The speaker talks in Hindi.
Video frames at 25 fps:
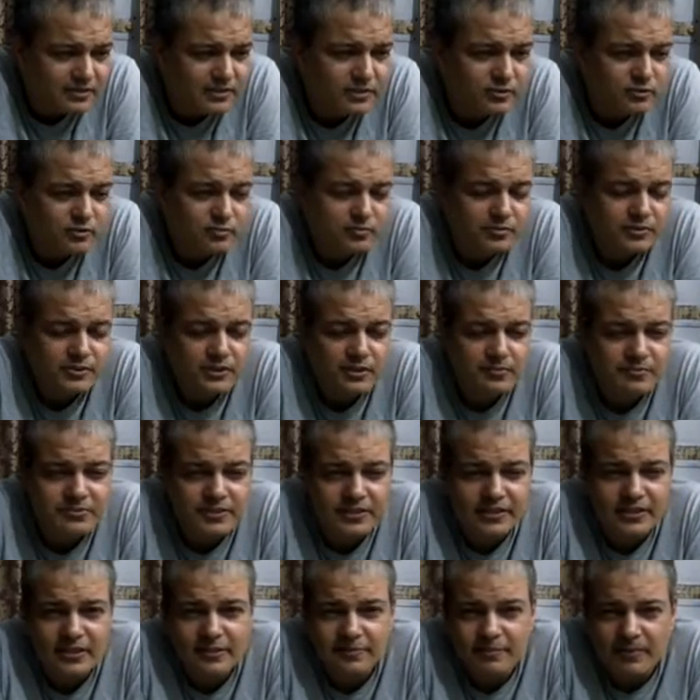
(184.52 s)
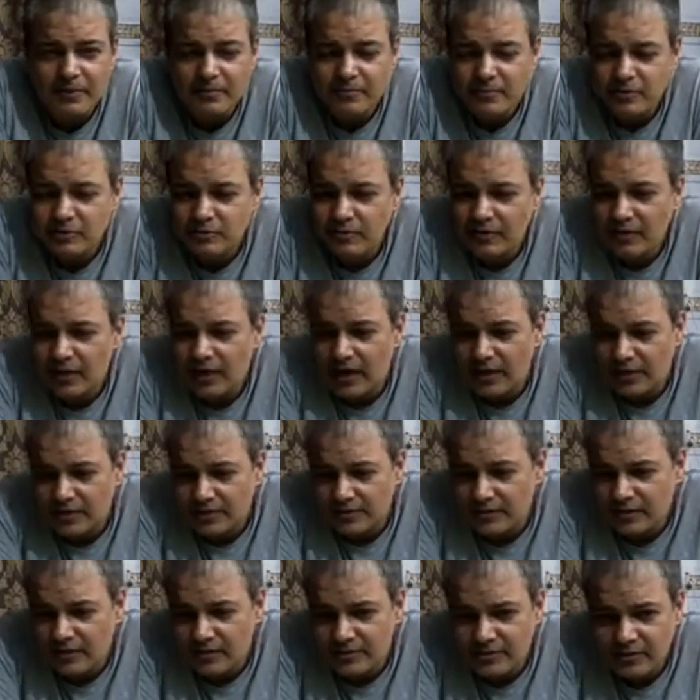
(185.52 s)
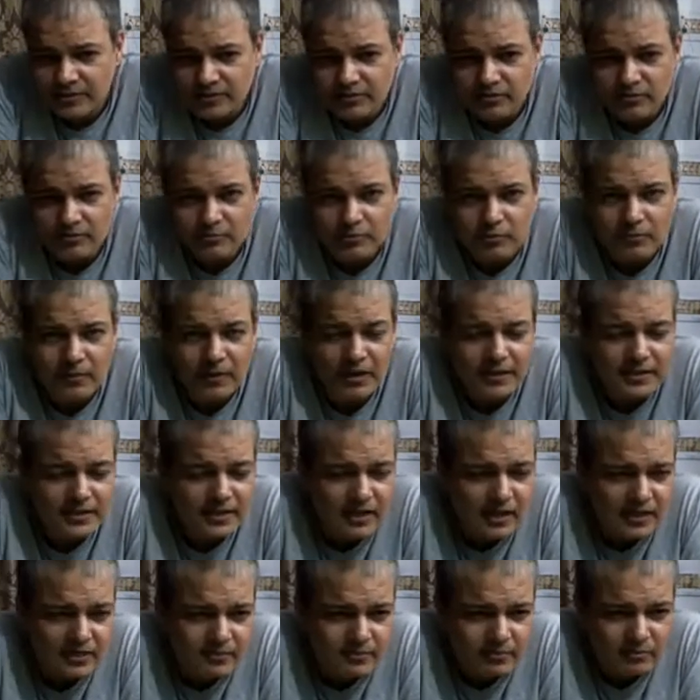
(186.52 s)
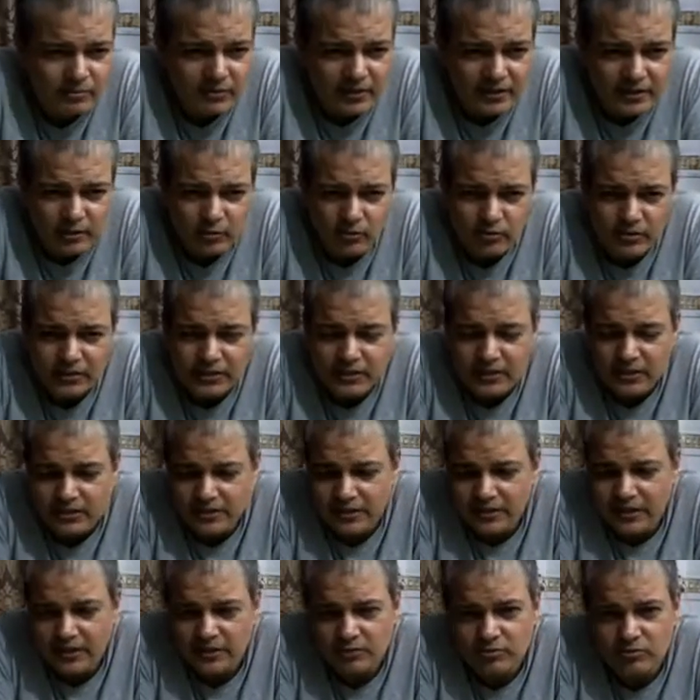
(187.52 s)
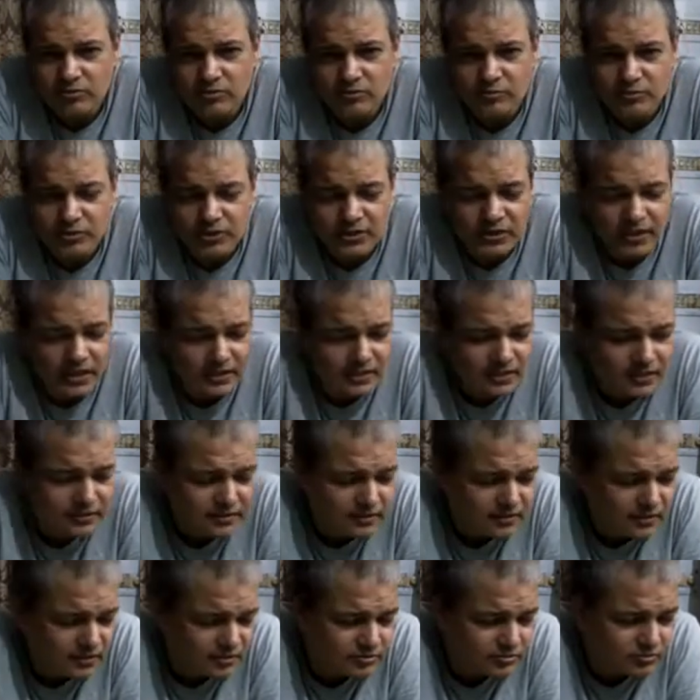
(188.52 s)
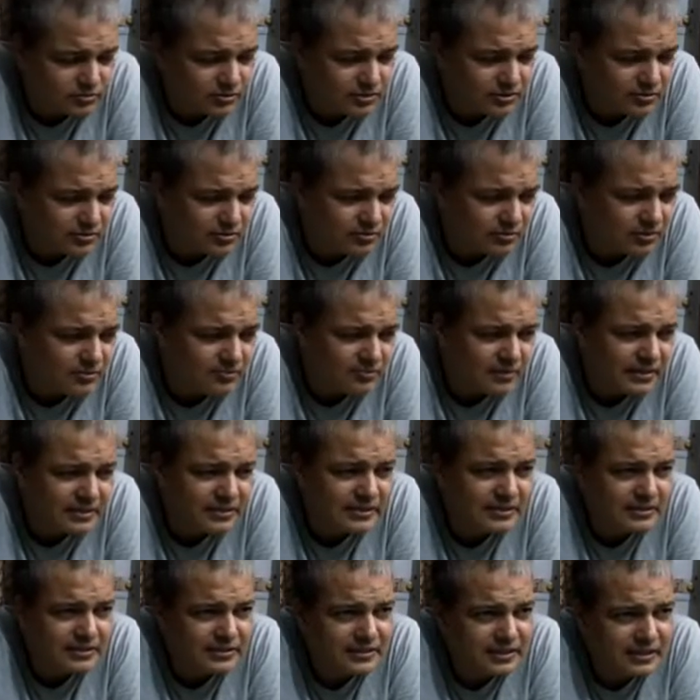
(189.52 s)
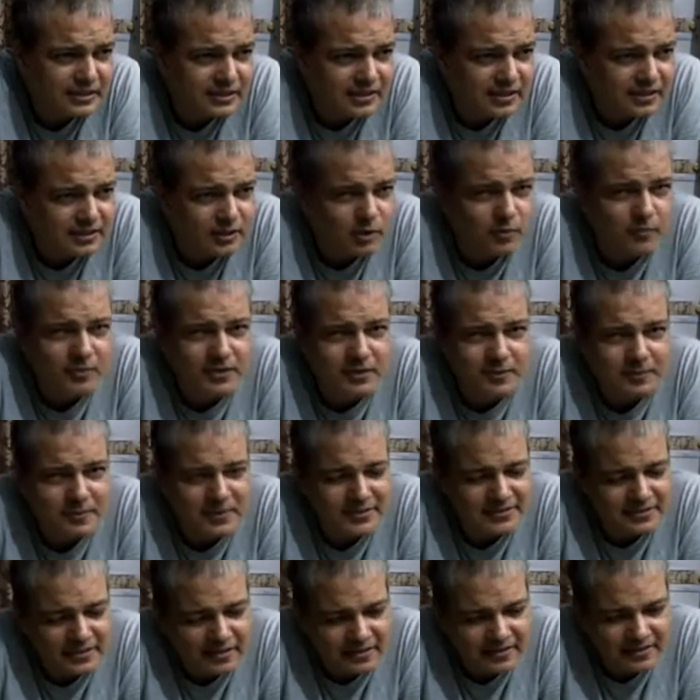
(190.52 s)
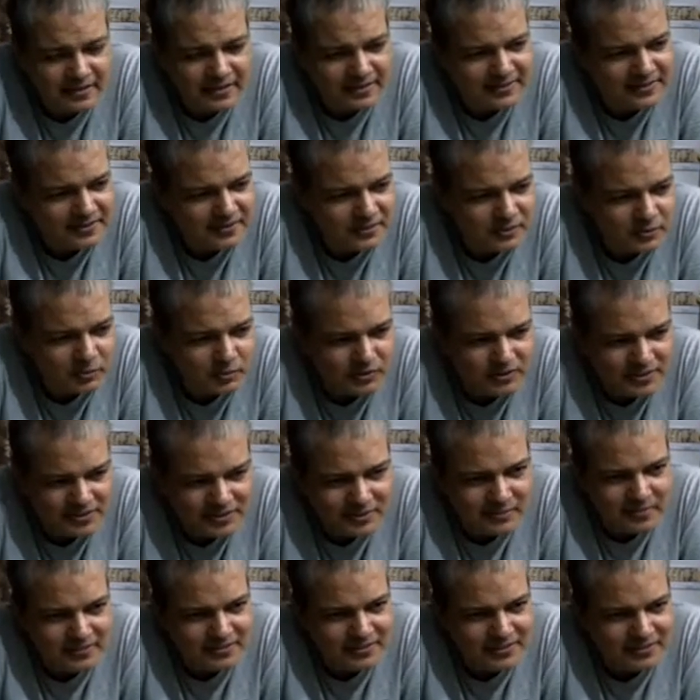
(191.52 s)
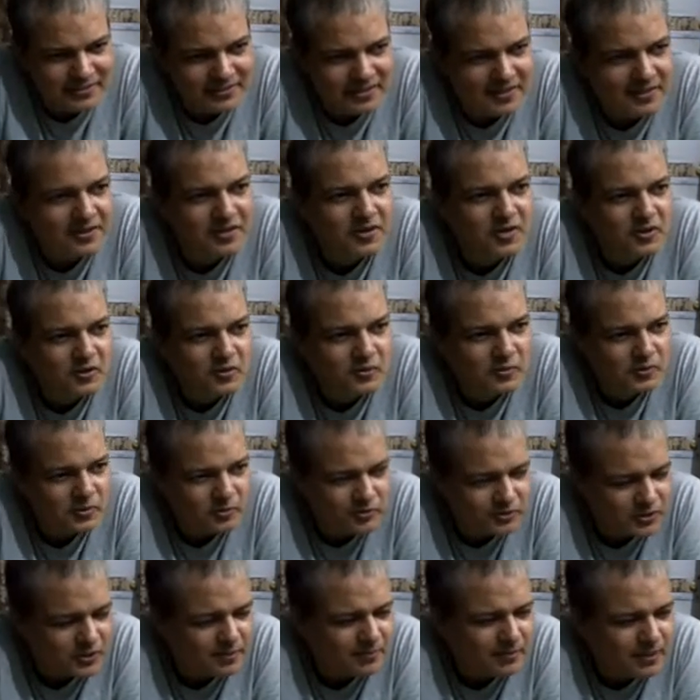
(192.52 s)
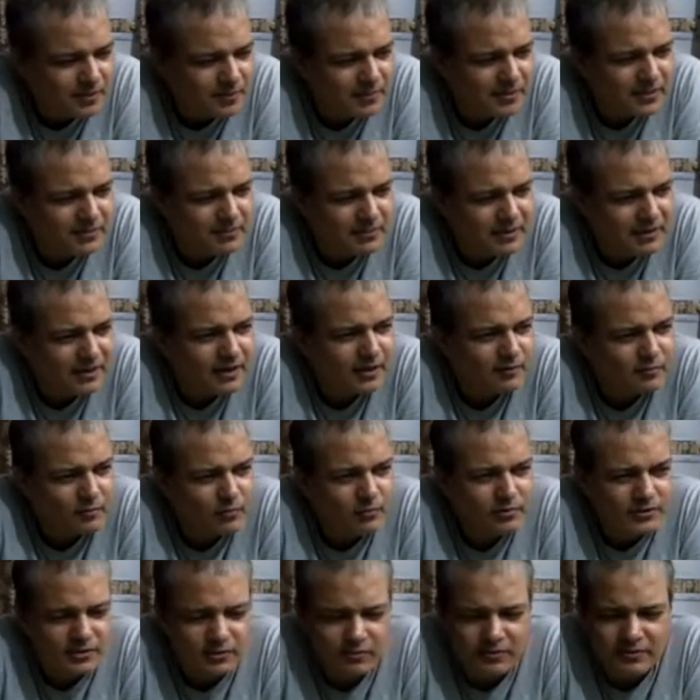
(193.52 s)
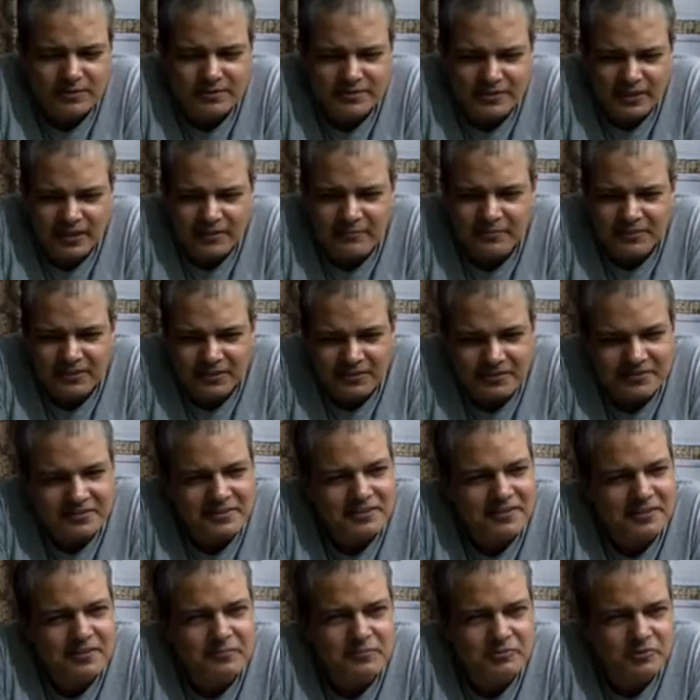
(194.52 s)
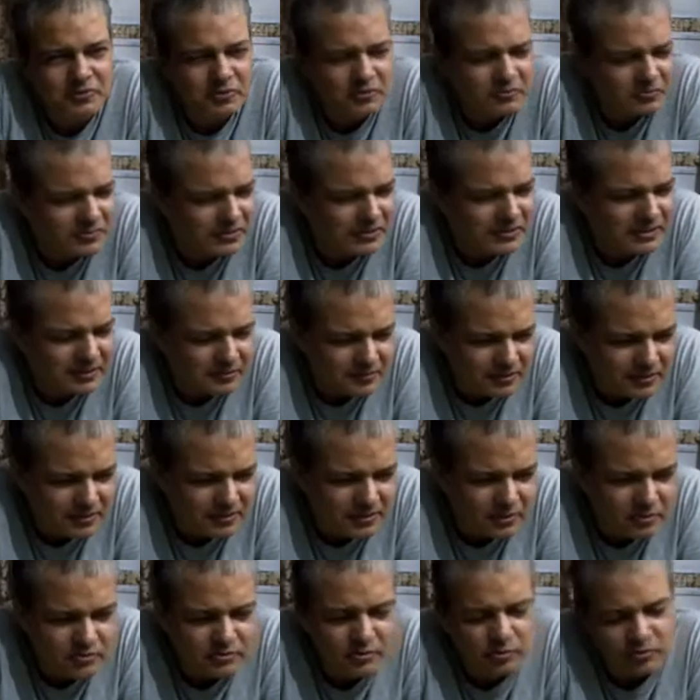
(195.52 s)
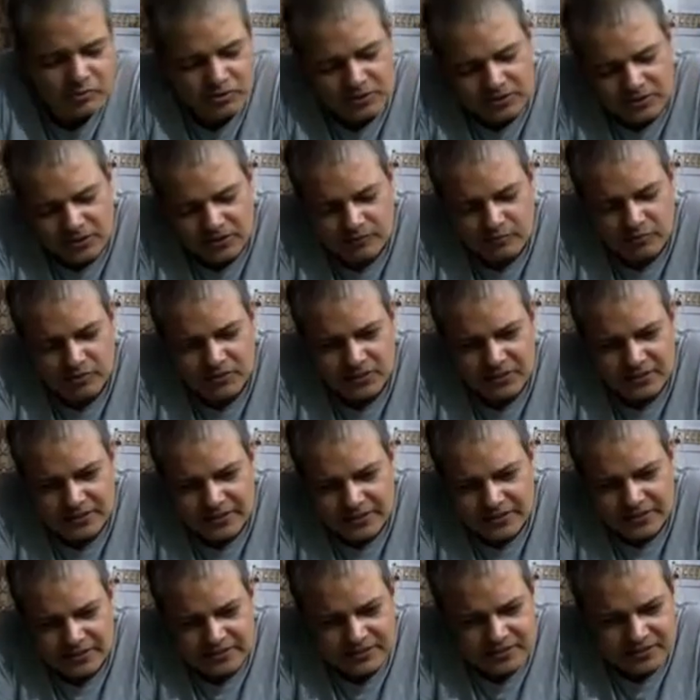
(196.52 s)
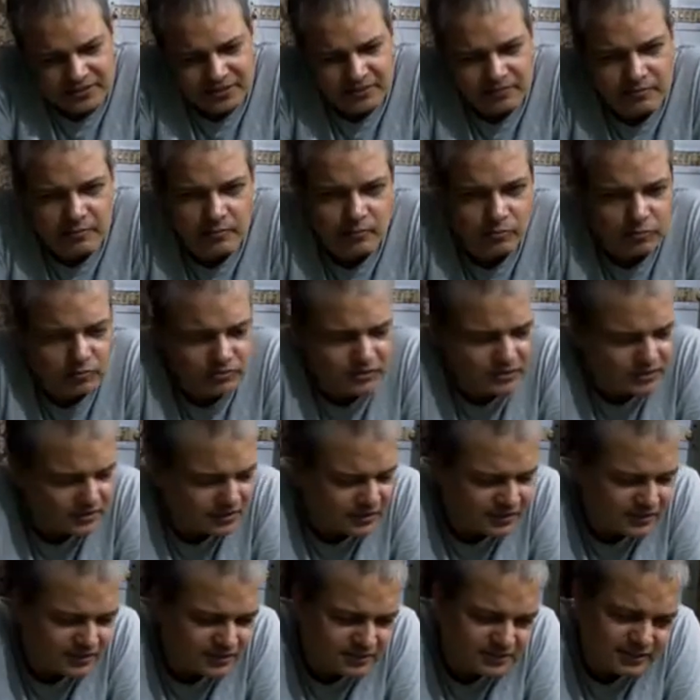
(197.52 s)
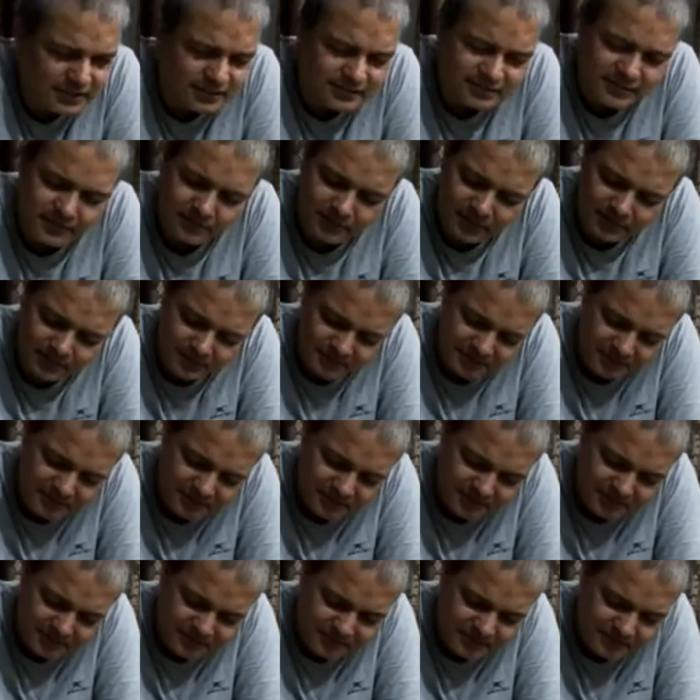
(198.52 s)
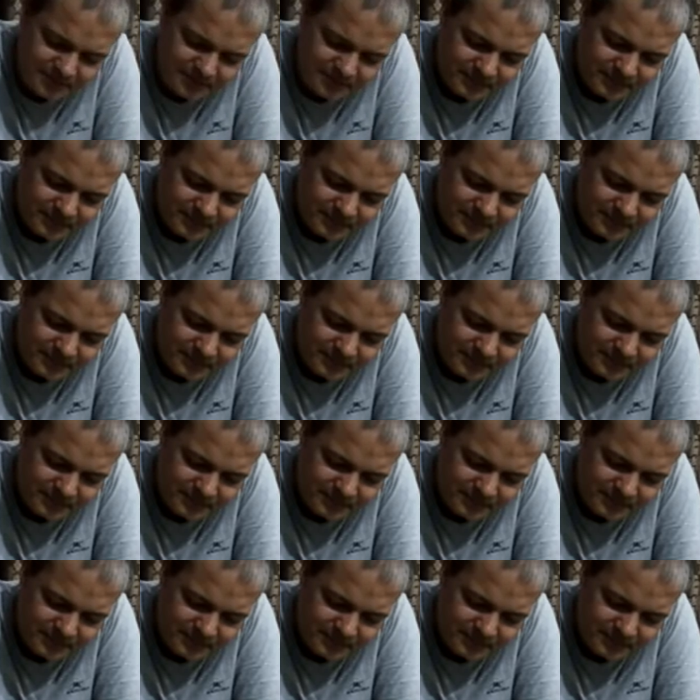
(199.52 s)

से तुम सब जगह परमेश्वर का आनंद ले सकते हो तुम्हारी गाड़ी में कोई आके उल्टी कर देगा तो तुम उसे गालियाँ देना शुरू कर दोगे मैंने देख लिया था और मैंने पहचान लिया था कि छोटा सा बच्चा था फिर उसके पापा ने बहरहाल वो उल्टी उल्टी साफ भी कर दी लेकिन मुझे कोई फ़र्क नहीं पड़ता उसने उसी तरफ उल्टी करी थी जिस तरफ वो मूर्ति रखी थी चांस की बात ये भी थी